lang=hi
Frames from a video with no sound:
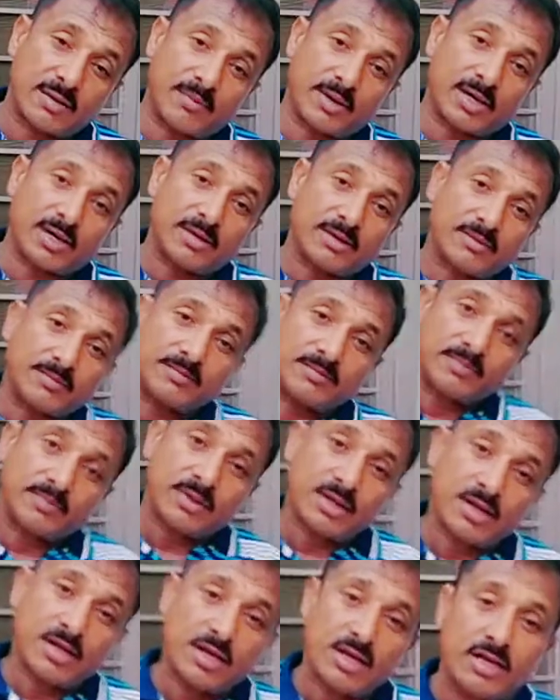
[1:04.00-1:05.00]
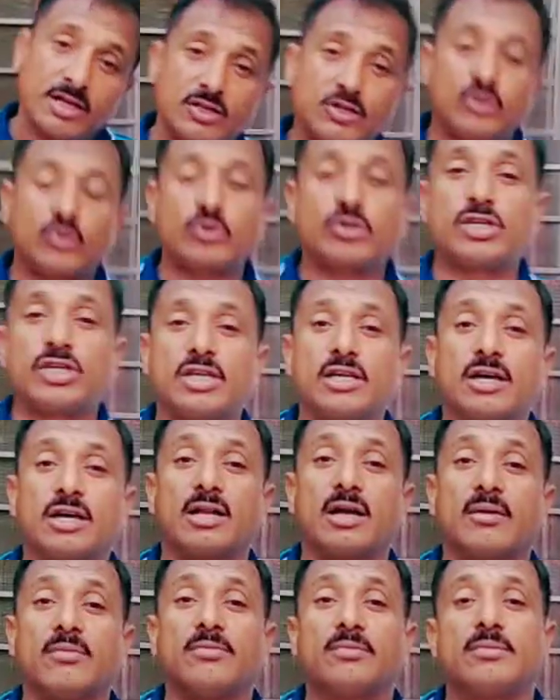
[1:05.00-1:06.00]
सलमान दूसरी का
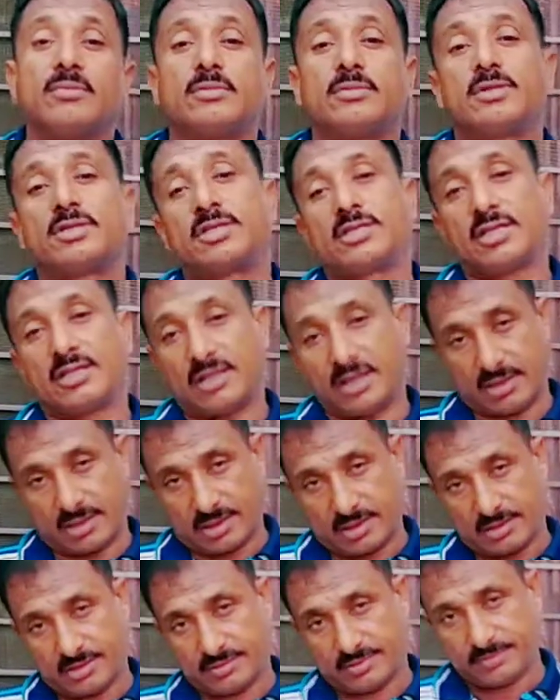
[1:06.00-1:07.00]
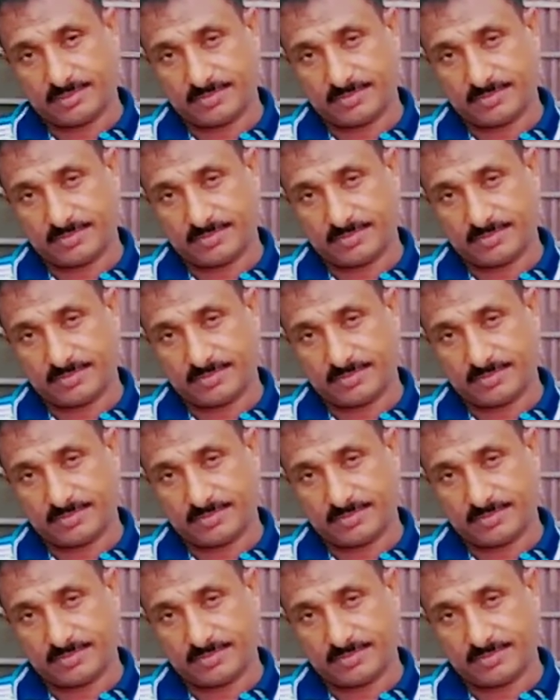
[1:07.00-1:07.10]
नाम सितारा